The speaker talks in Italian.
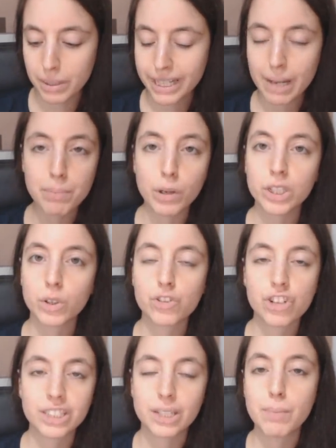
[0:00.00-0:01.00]
perché è pieno di
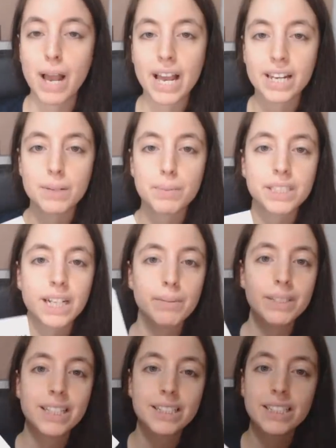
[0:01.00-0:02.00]
concetti belli,
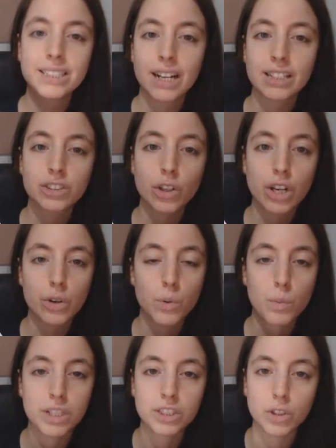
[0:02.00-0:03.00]
praticamente inizia la storia
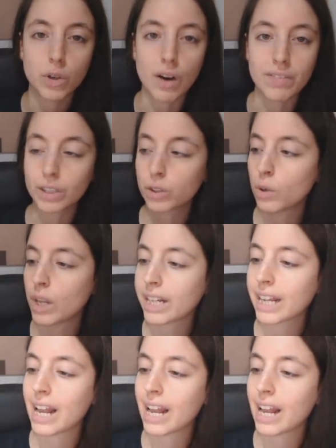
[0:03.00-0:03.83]
con questo aviatore